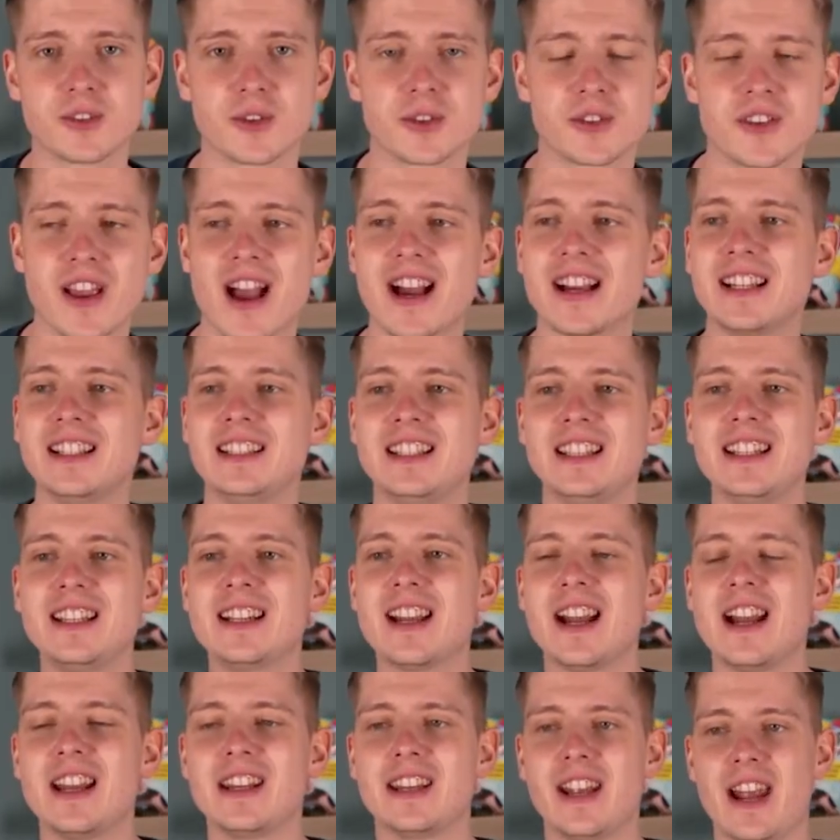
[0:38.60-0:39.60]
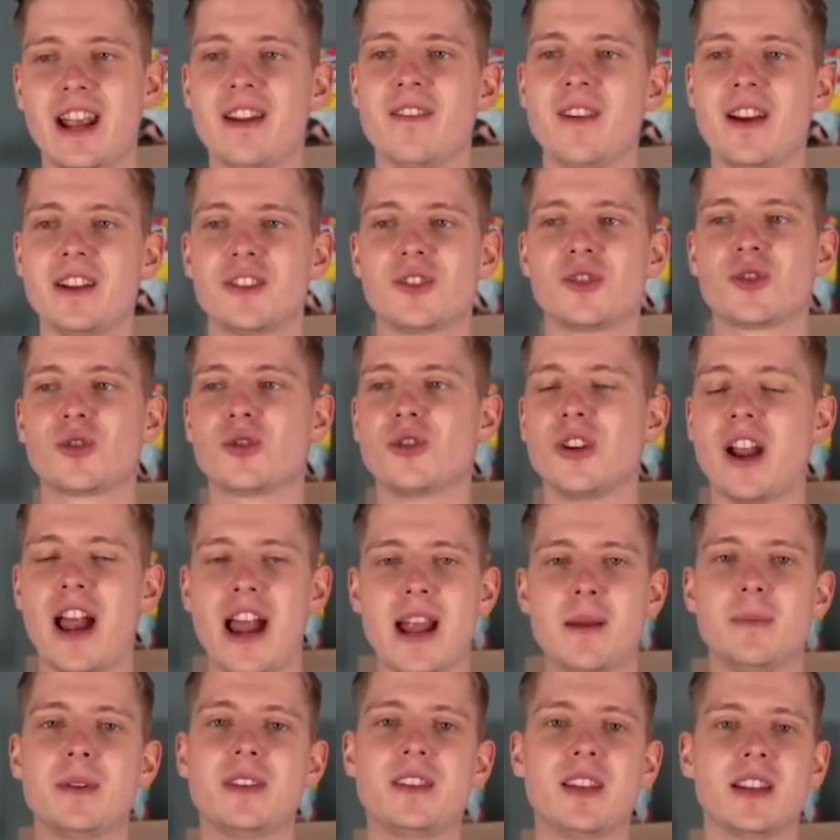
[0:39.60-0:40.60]
Ich habe ja im Video zu Joyce damals
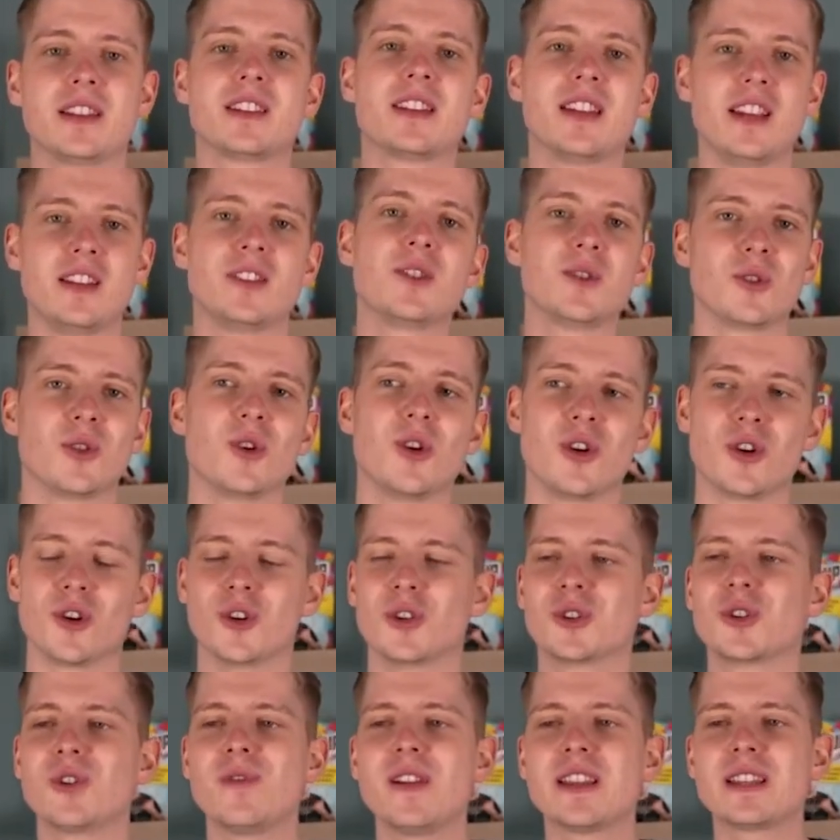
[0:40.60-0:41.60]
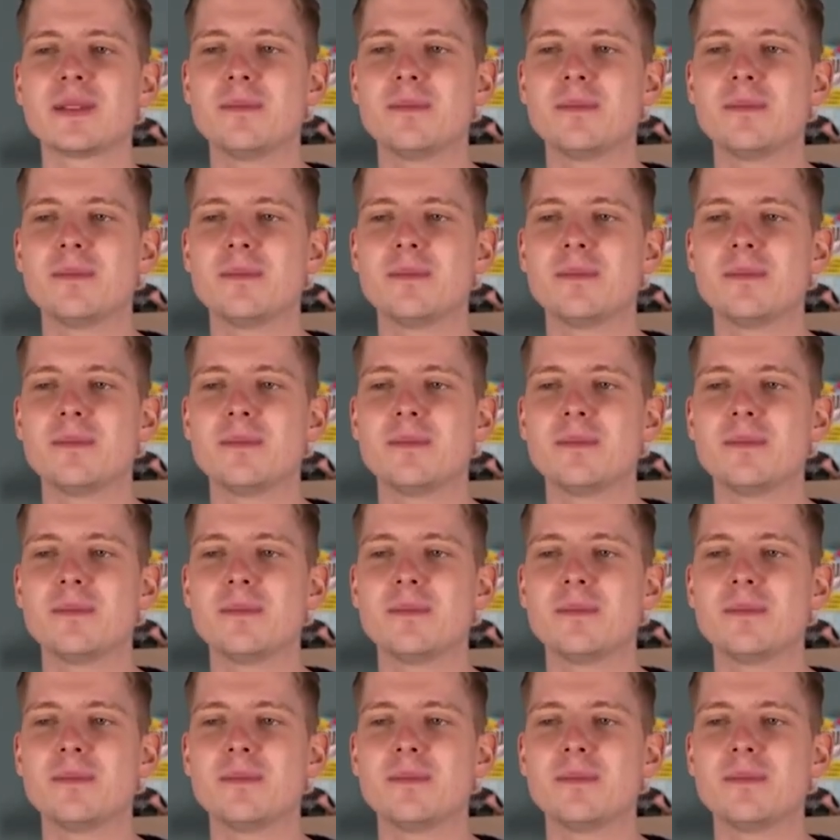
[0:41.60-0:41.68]
gesagt, dass ich solche Witze nicht mehr